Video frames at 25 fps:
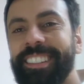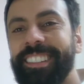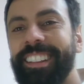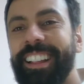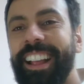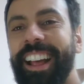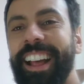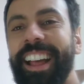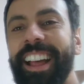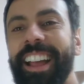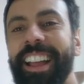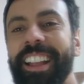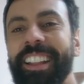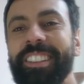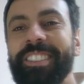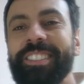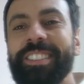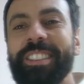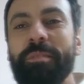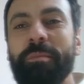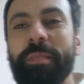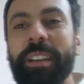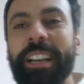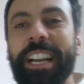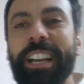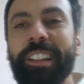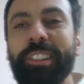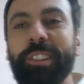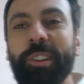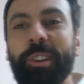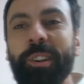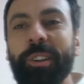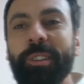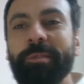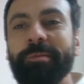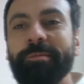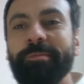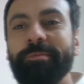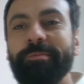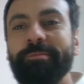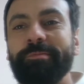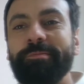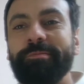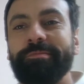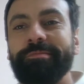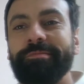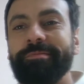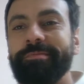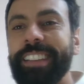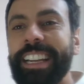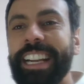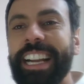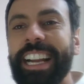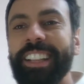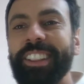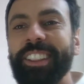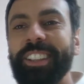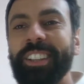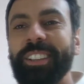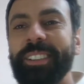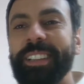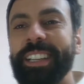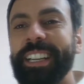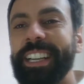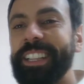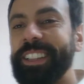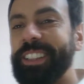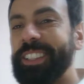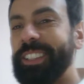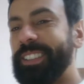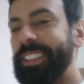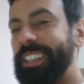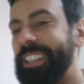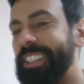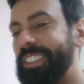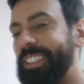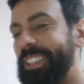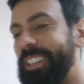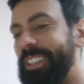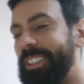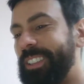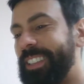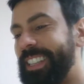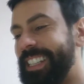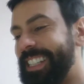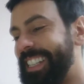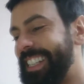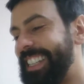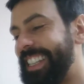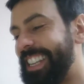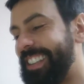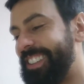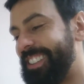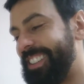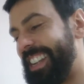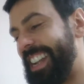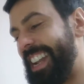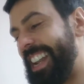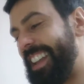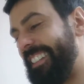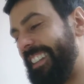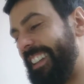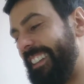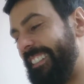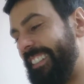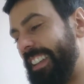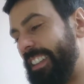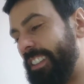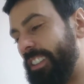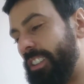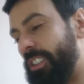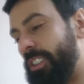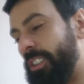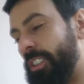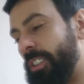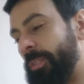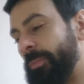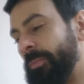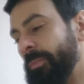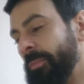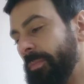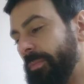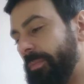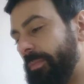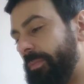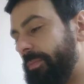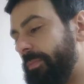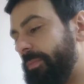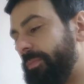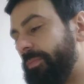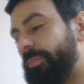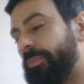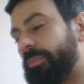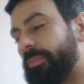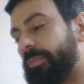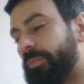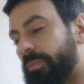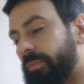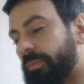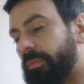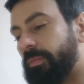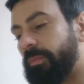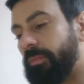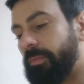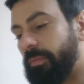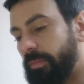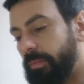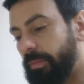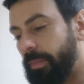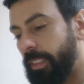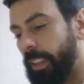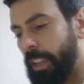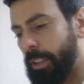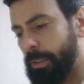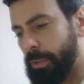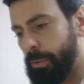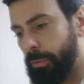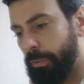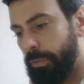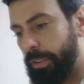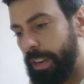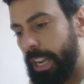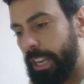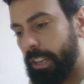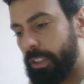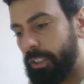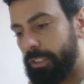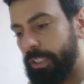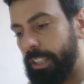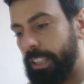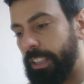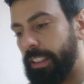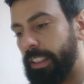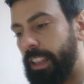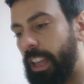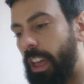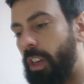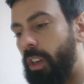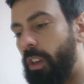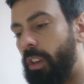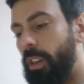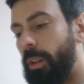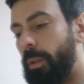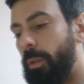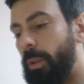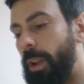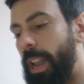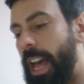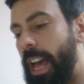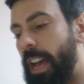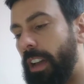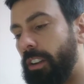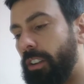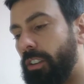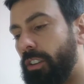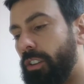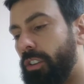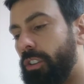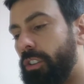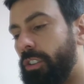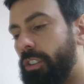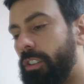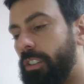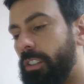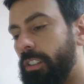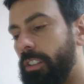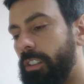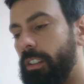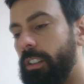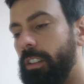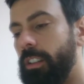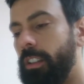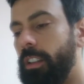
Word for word: Ay, no sé, me encantó. Me encantó, me encantó, me encantó la botellita, yo ya la había visto. Es un frasco tintado de blanco.